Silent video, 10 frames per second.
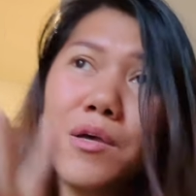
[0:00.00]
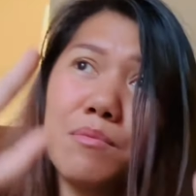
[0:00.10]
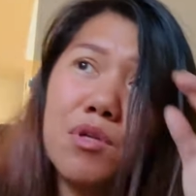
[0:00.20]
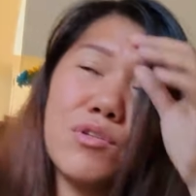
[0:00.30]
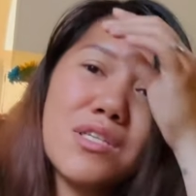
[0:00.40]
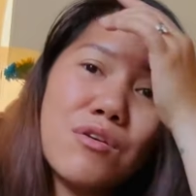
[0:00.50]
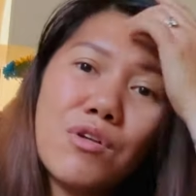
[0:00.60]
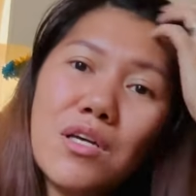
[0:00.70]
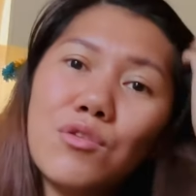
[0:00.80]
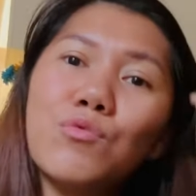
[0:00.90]
Binuksan ko
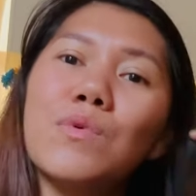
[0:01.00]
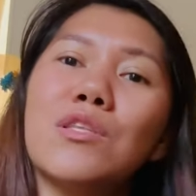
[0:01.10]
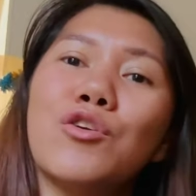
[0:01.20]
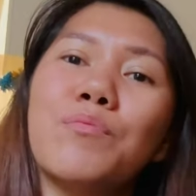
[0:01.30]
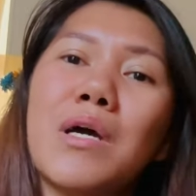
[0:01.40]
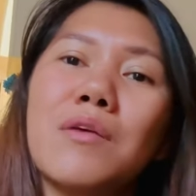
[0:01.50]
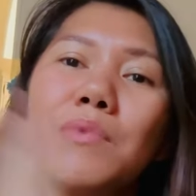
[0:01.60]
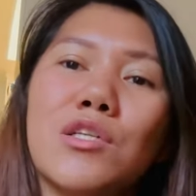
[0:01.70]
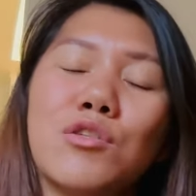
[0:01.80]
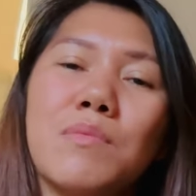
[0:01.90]
lang yung window para
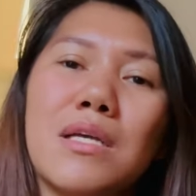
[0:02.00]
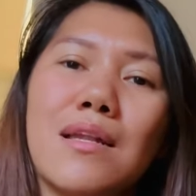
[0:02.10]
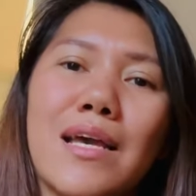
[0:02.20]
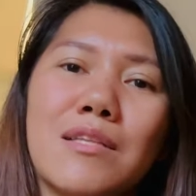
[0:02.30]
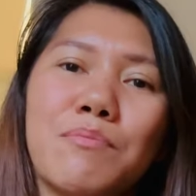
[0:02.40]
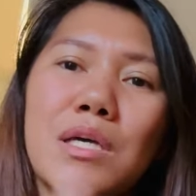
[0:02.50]
medyo may light.